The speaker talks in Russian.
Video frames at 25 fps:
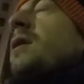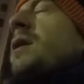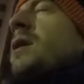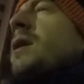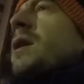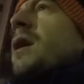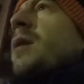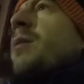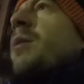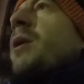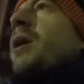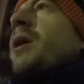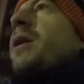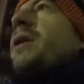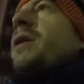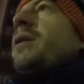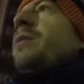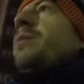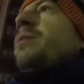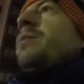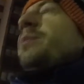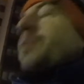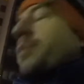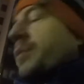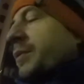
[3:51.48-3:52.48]
Я, блядь, не...
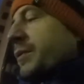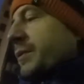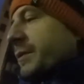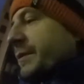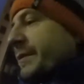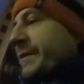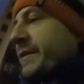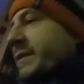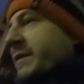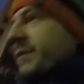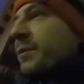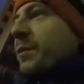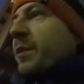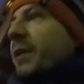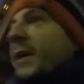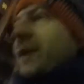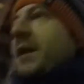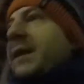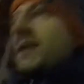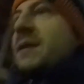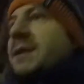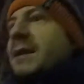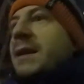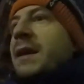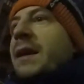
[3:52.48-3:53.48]
В
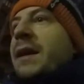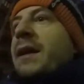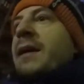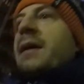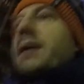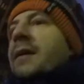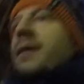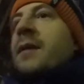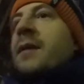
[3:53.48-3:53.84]
смысле?